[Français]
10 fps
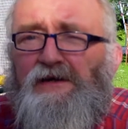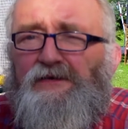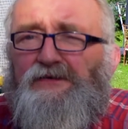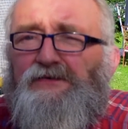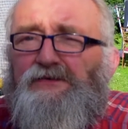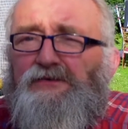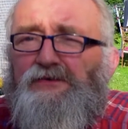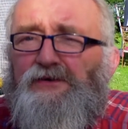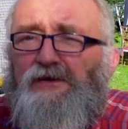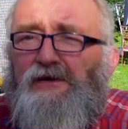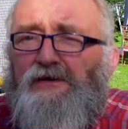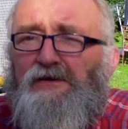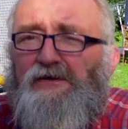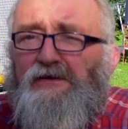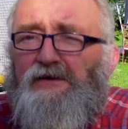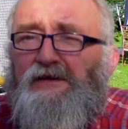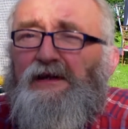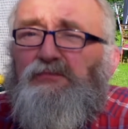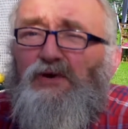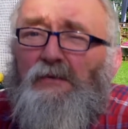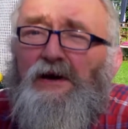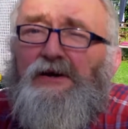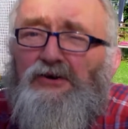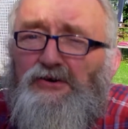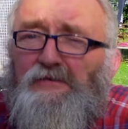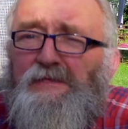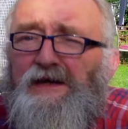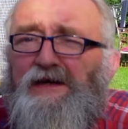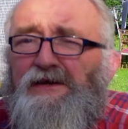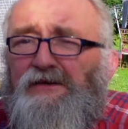sur le redéploiement économique,